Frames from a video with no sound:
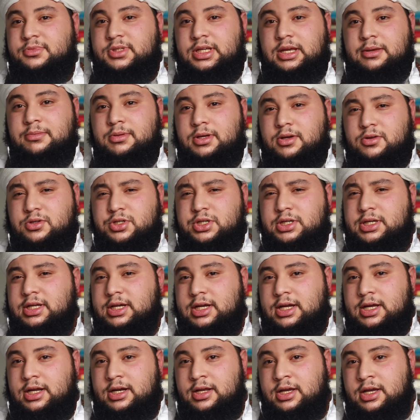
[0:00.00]
eh bien en
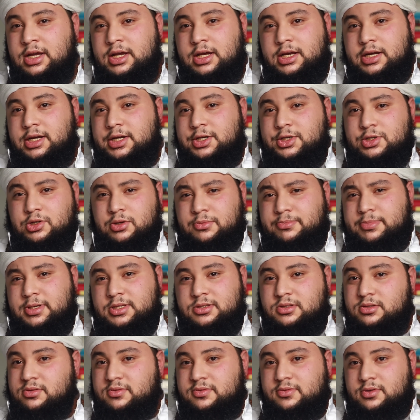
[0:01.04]
général, les gens
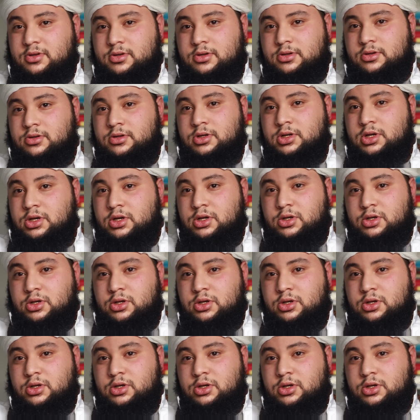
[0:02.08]
passent devant,